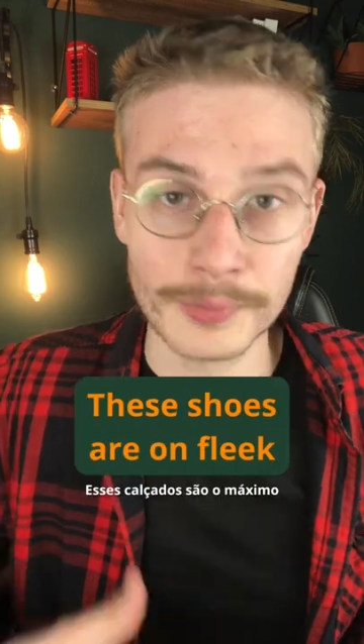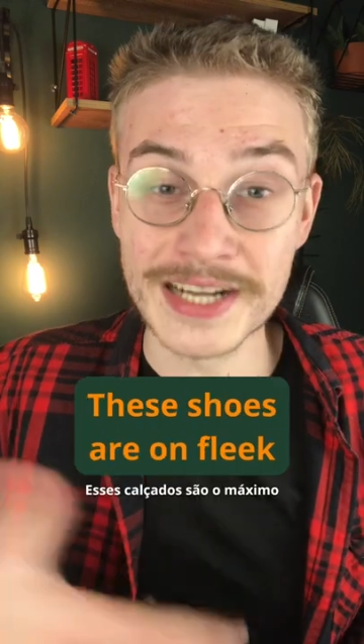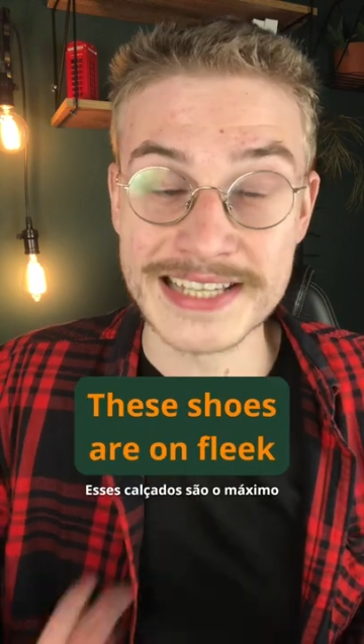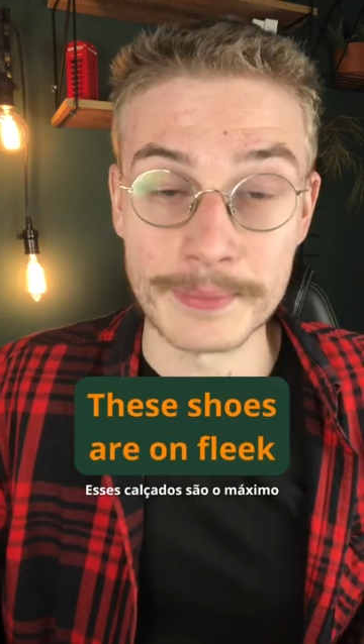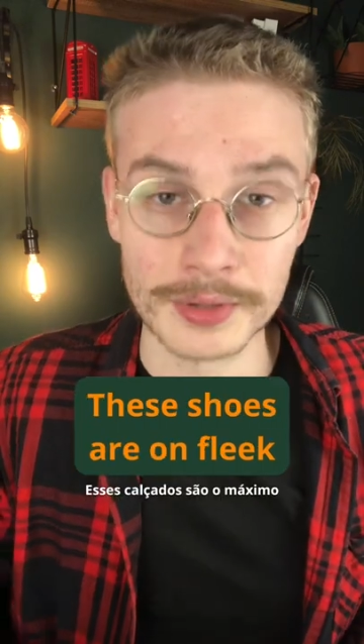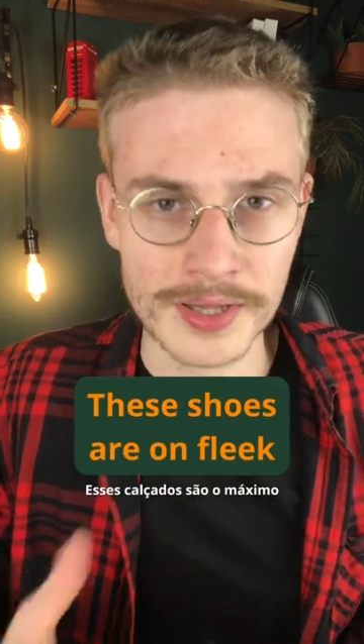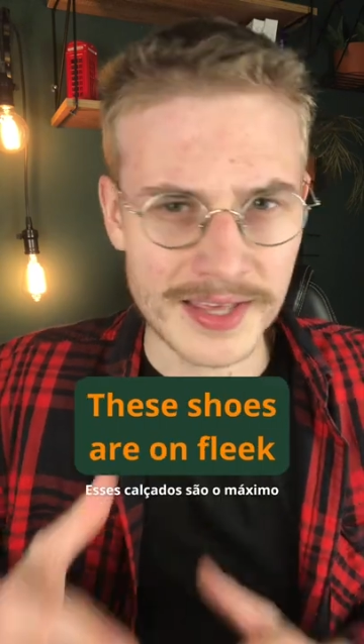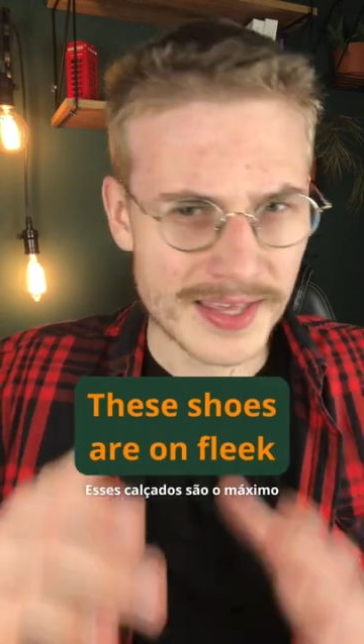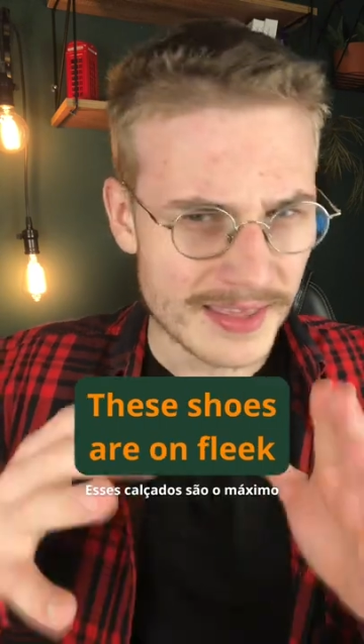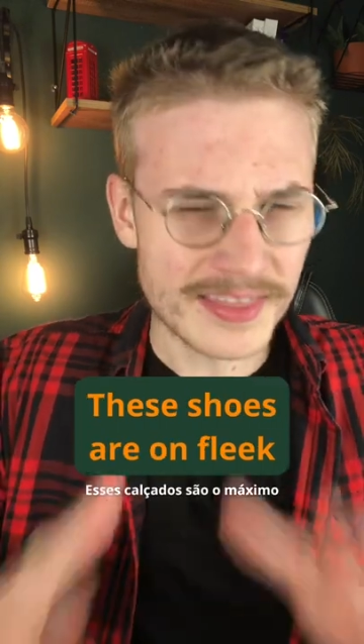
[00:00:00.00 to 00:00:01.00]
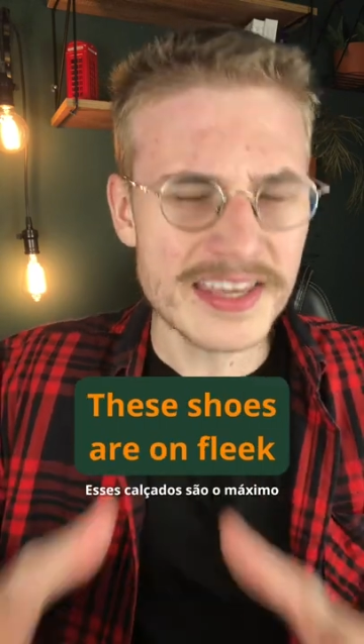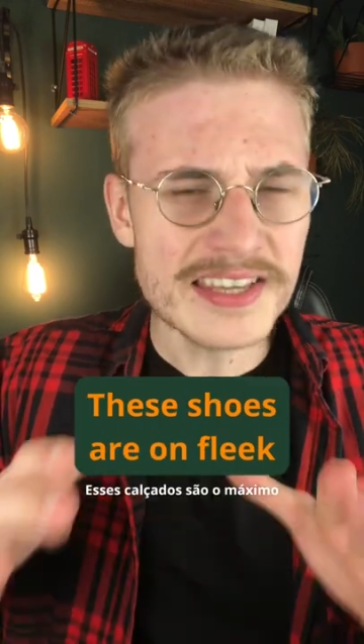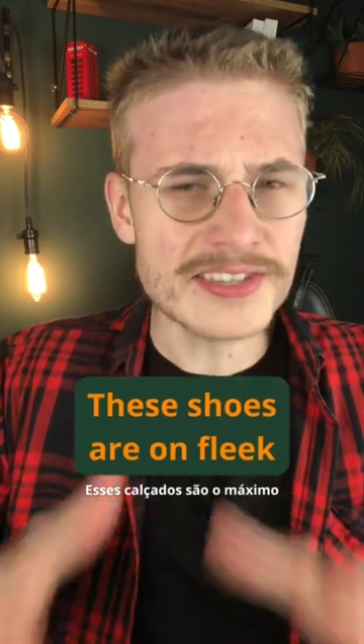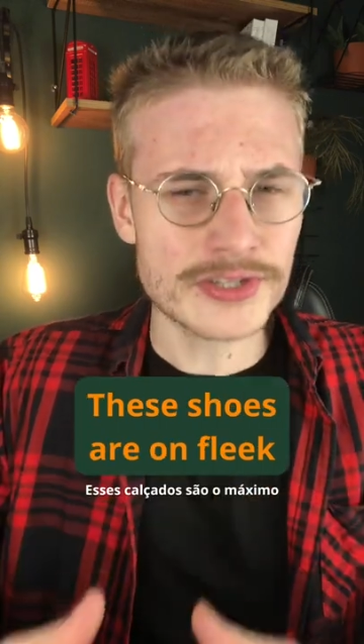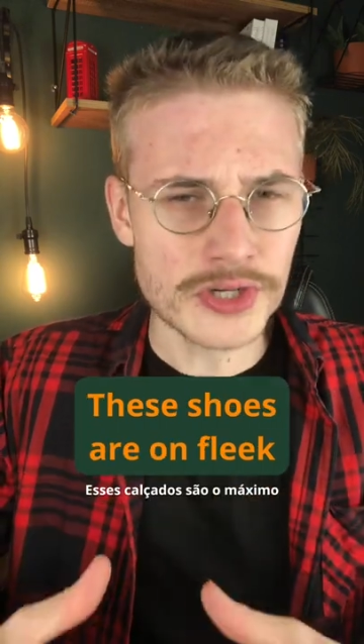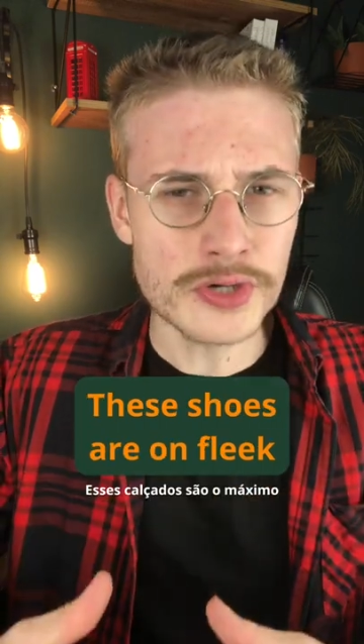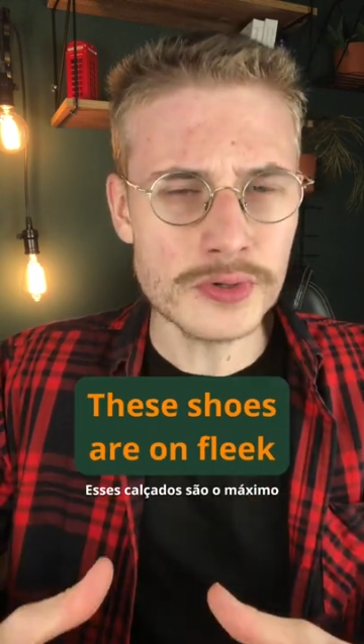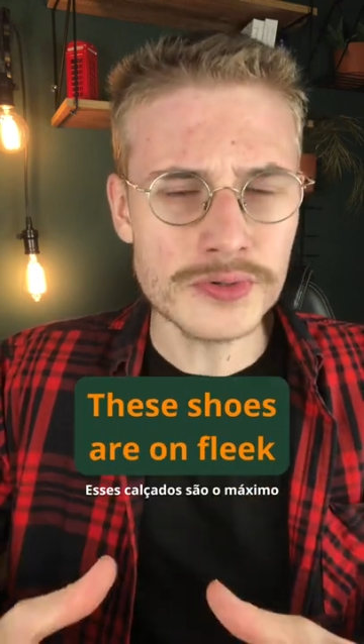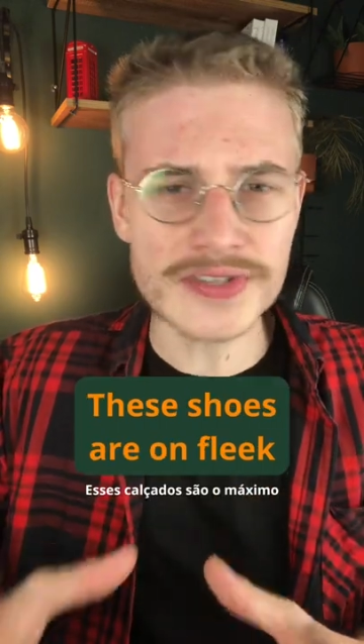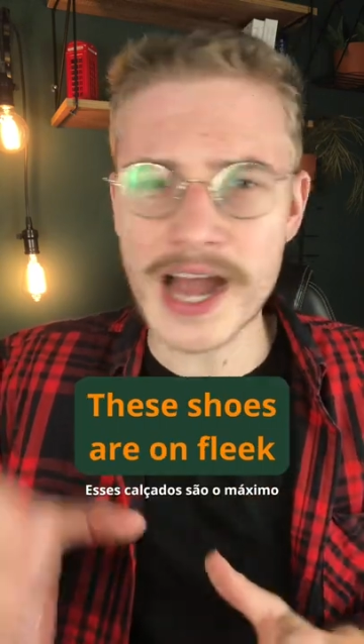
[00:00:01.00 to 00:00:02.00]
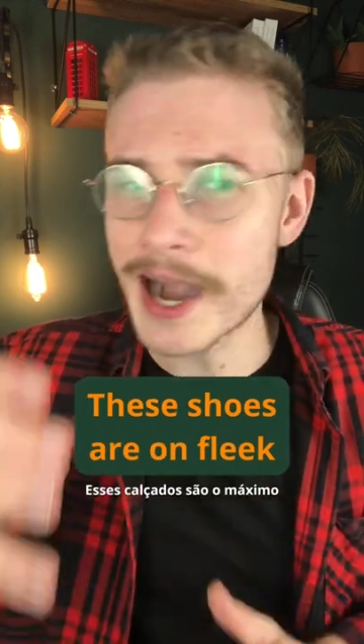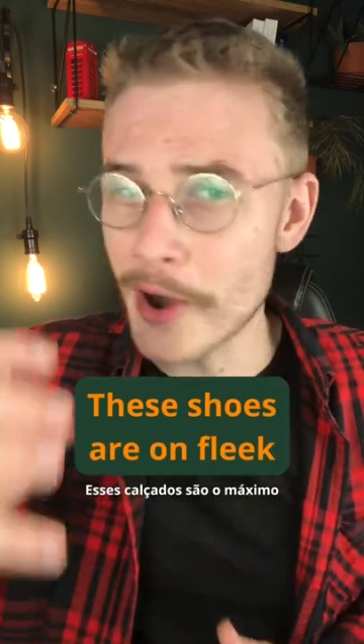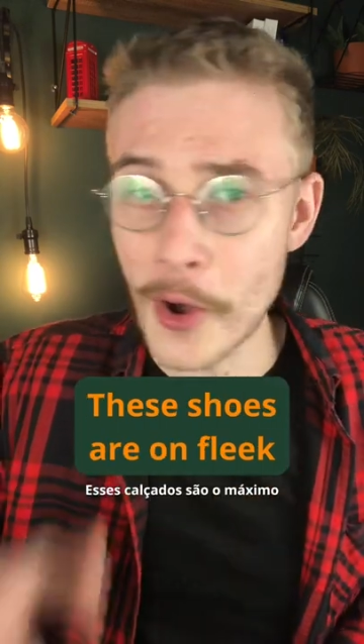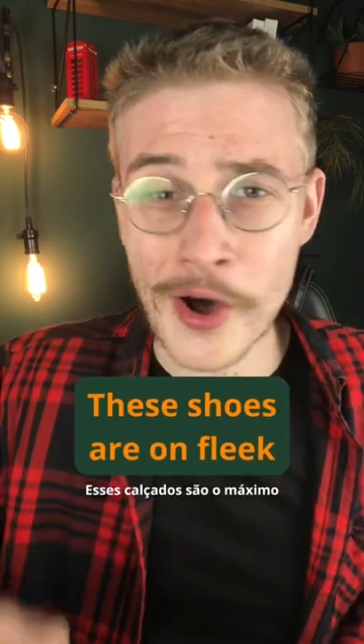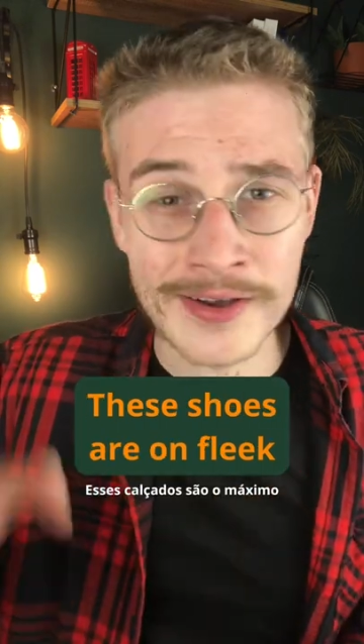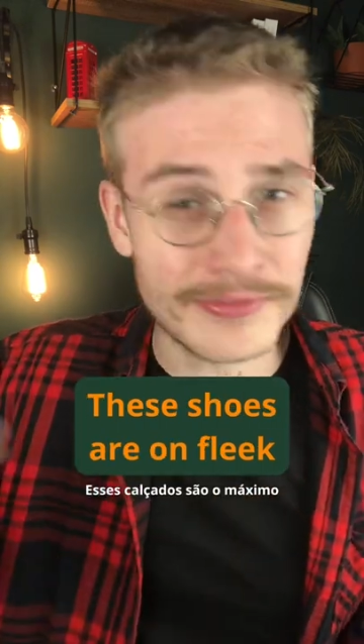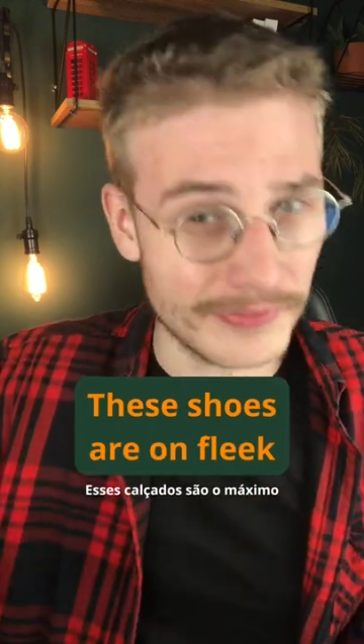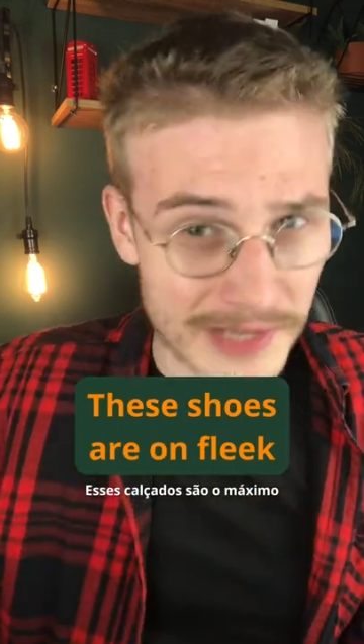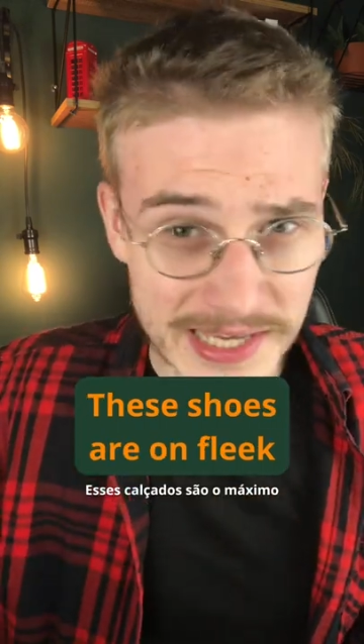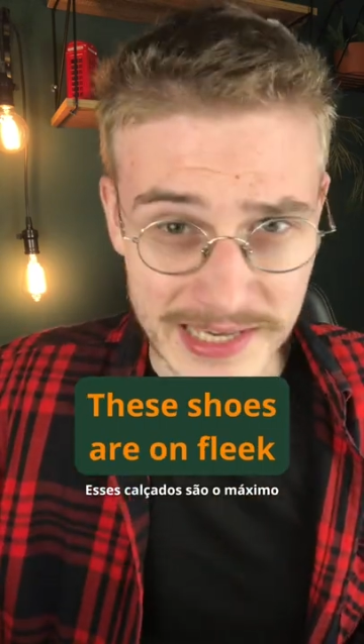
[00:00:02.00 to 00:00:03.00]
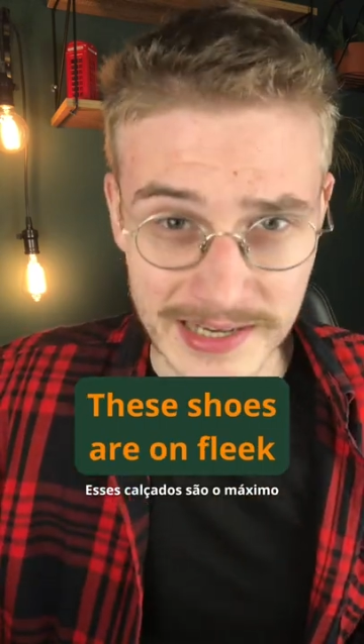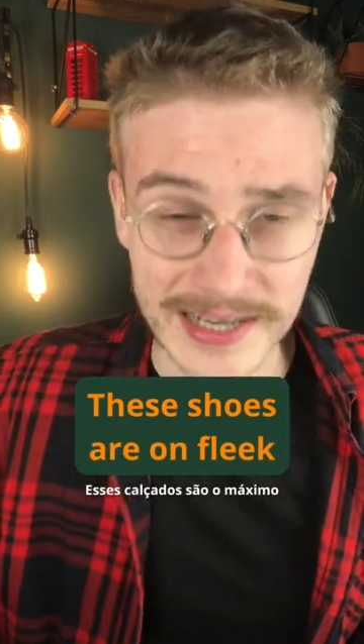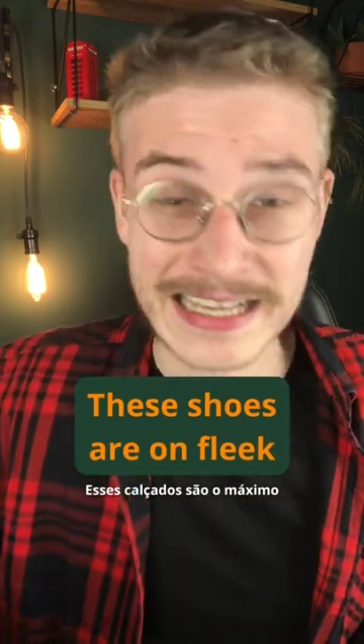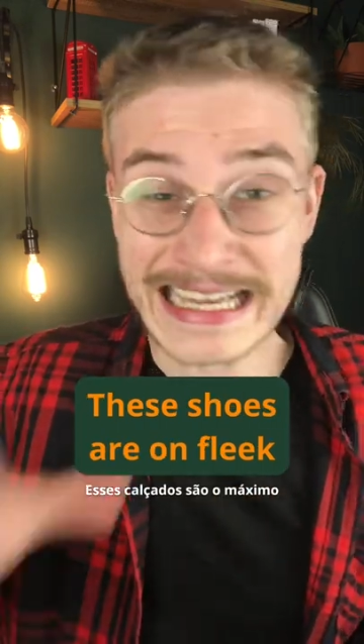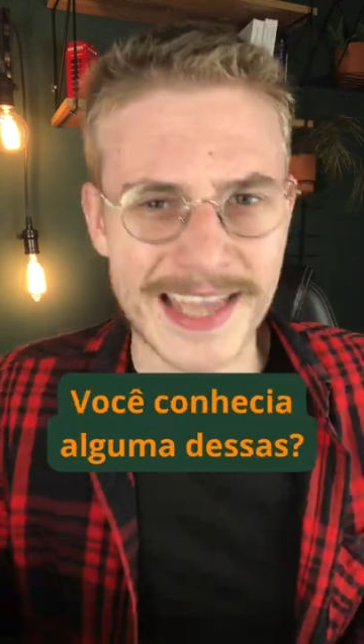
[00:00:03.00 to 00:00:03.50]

Por exemplo, these shoes are on fleek.